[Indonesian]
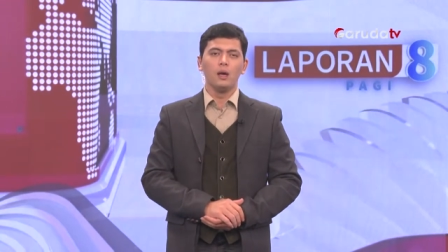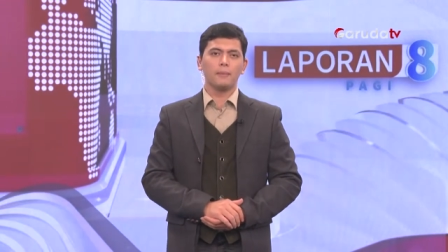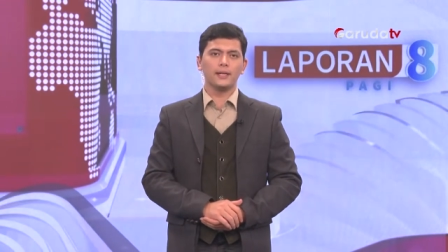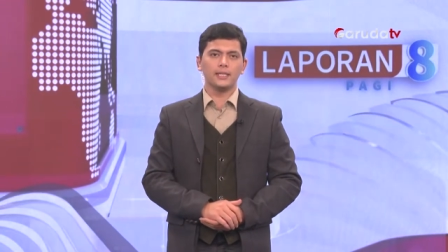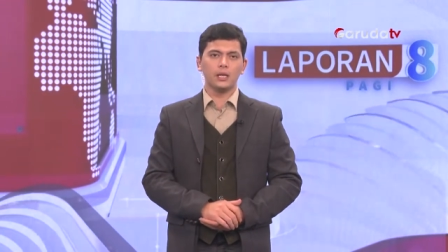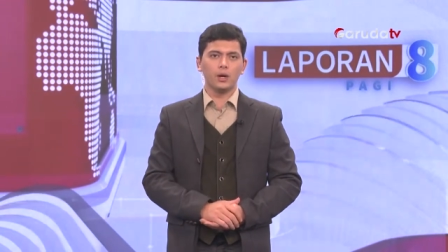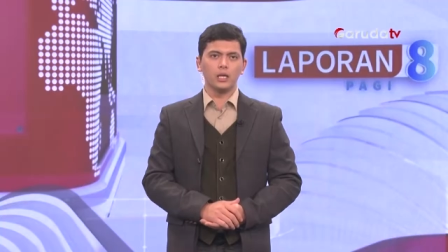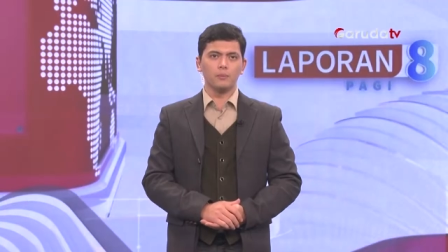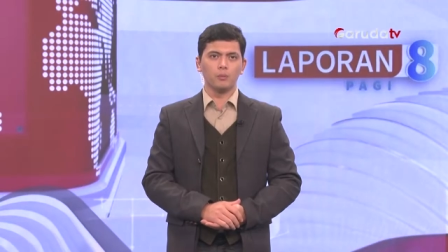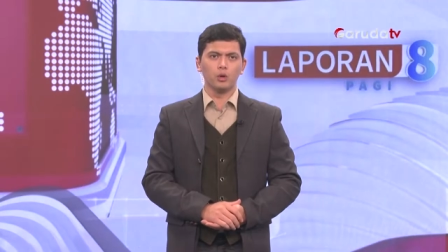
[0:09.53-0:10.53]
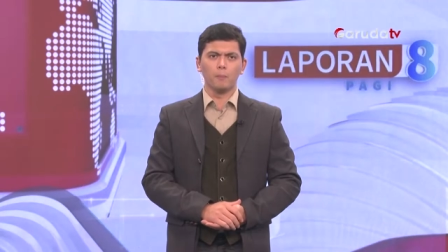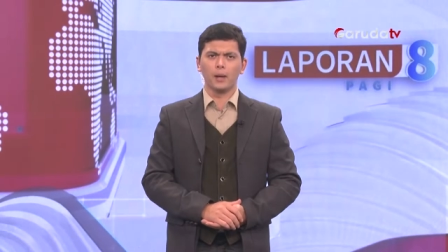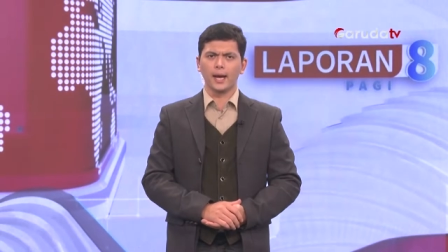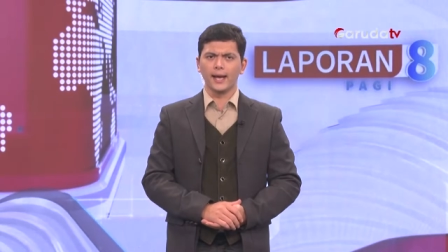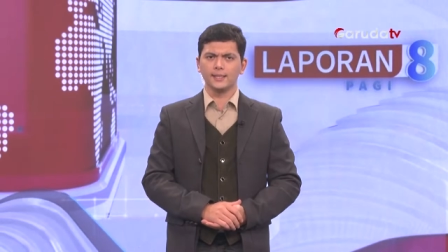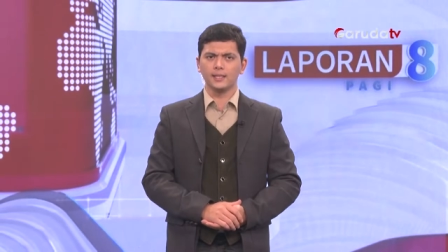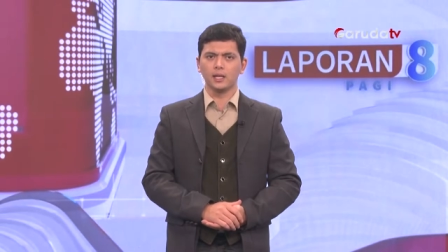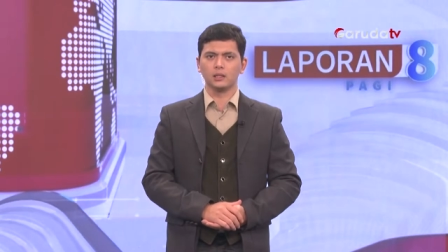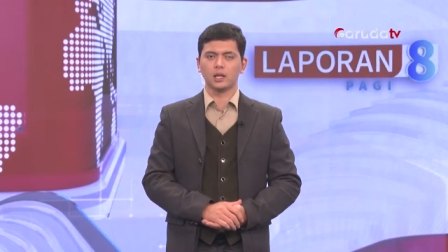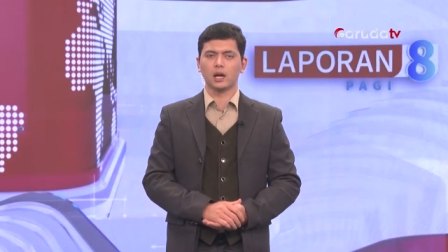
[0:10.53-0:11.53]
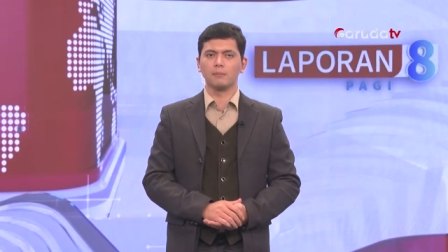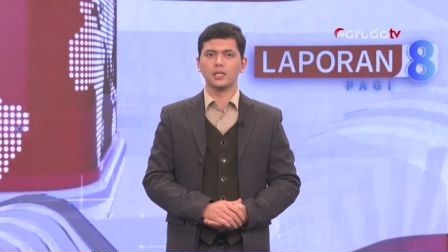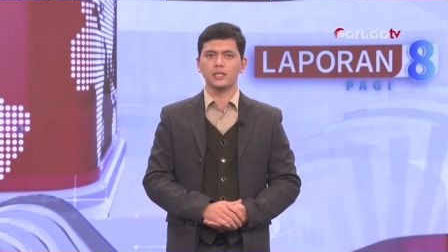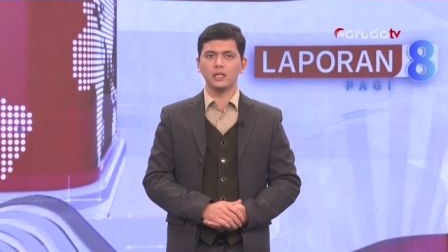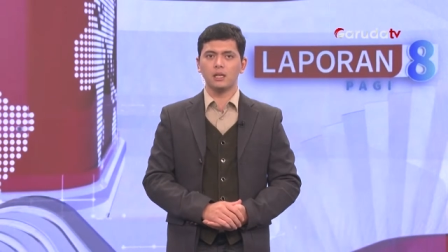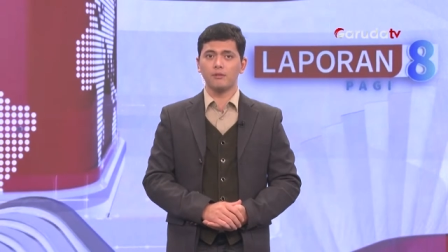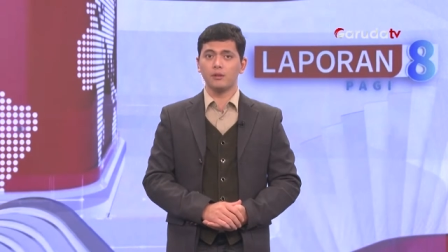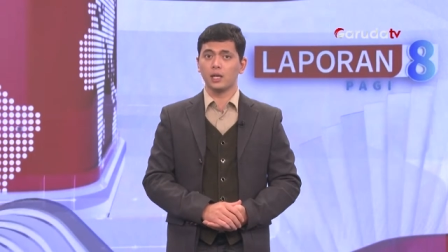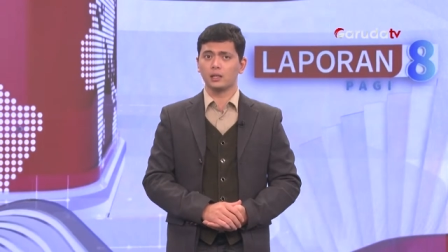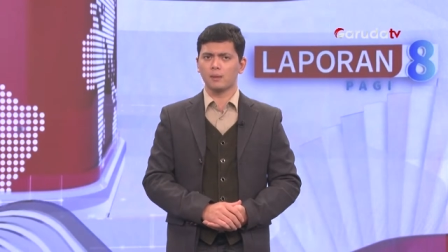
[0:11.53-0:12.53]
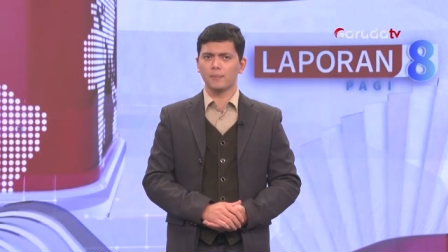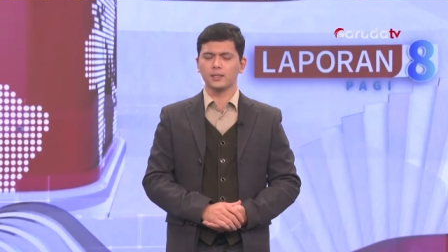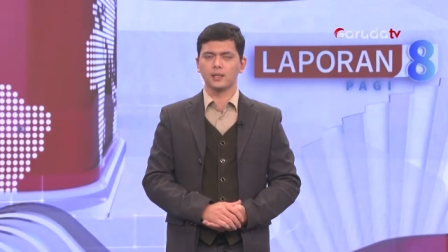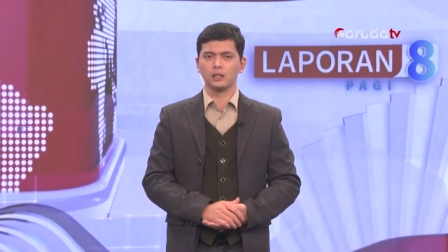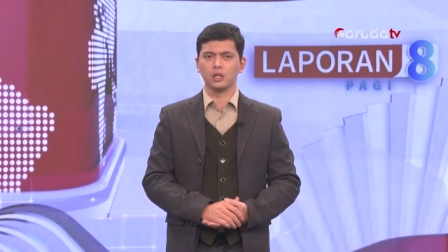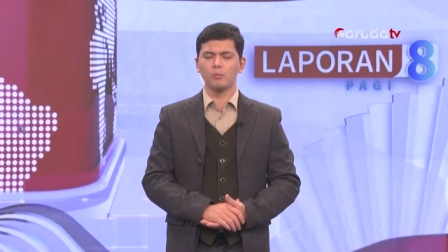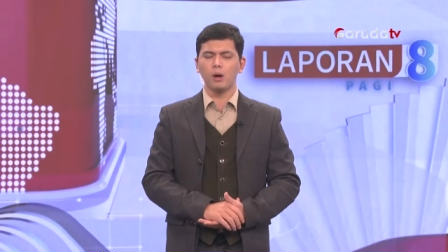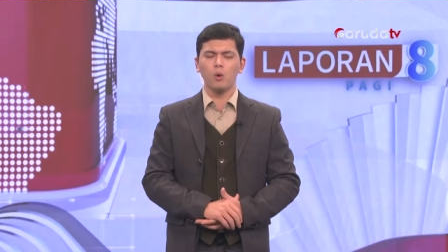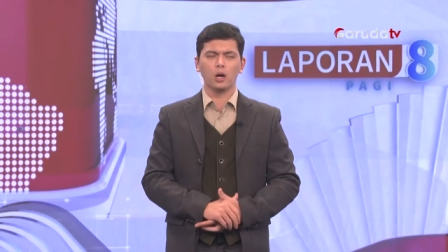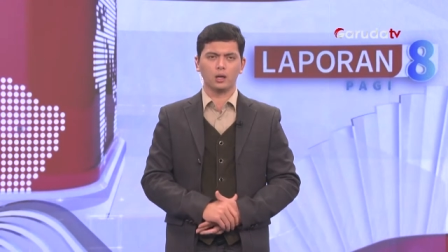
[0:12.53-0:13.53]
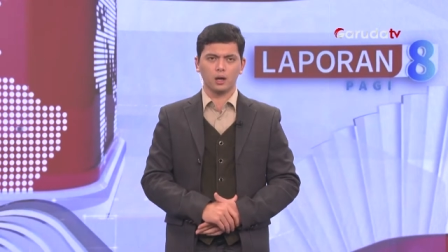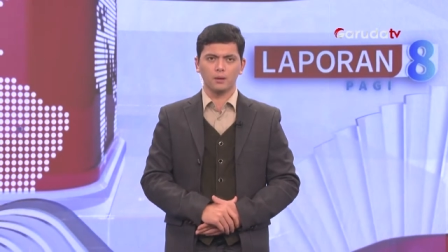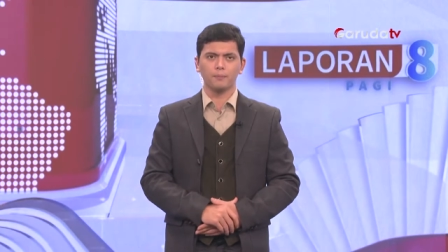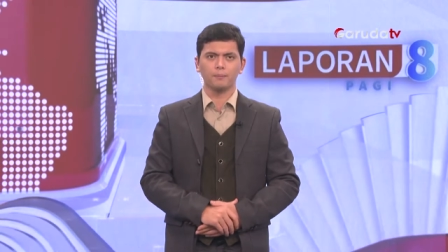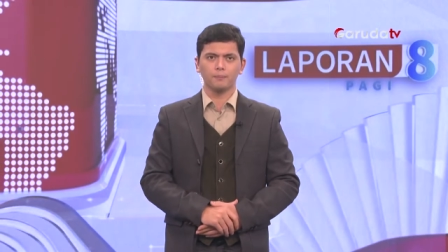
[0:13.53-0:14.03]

Peristiwa ini pun berhasil terekam CCTV yang terpasang di rumah warga.